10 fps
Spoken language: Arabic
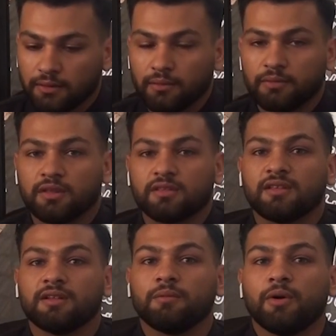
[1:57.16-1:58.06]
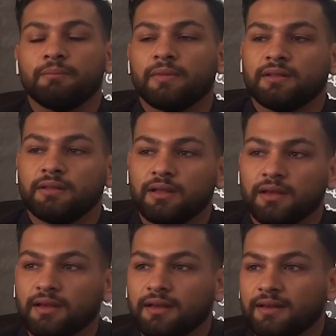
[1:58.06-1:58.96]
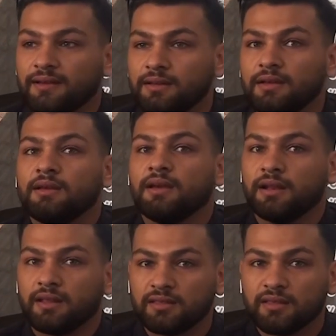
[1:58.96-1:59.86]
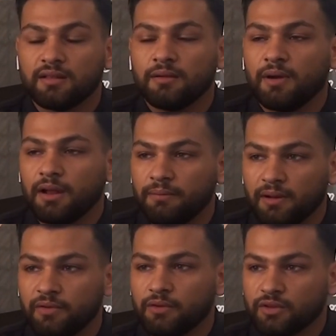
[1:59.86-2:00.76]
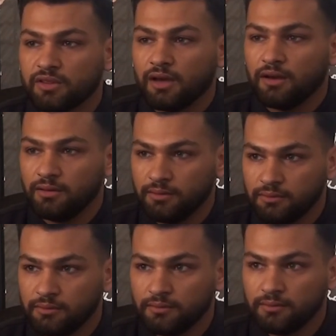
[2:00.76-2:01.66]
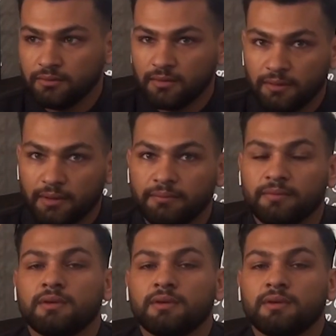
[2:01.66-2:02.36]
اللهم صل محمد آه، احنا اسسنا المحل ب 2009 تمام